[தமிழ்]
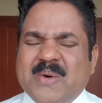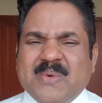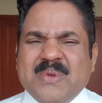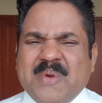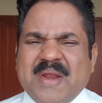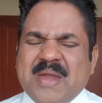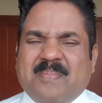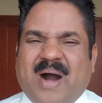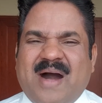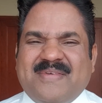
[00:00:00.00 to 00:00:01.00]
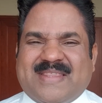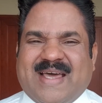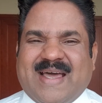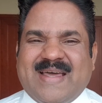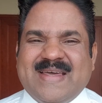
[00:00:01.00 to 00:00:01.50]
உன்னுடைய
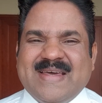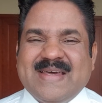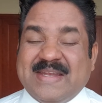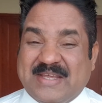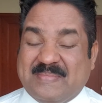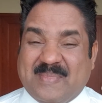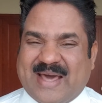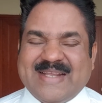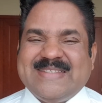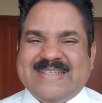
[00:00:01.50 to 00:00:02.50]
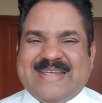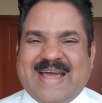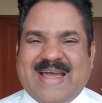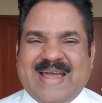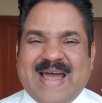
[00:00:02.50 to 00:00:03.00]
பாவத்தை நீ மறைச்சினா
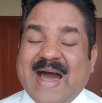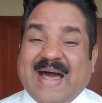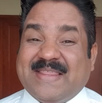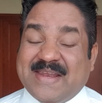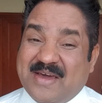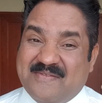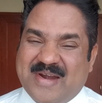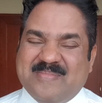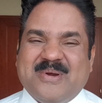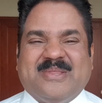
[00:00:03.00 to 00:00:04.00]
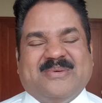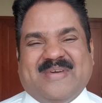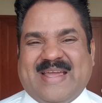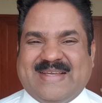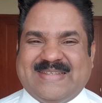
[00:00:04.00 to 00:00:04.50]
அதை நான்
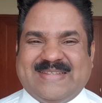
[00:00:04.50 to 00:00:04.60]
வெளிப்படுத்துவேன்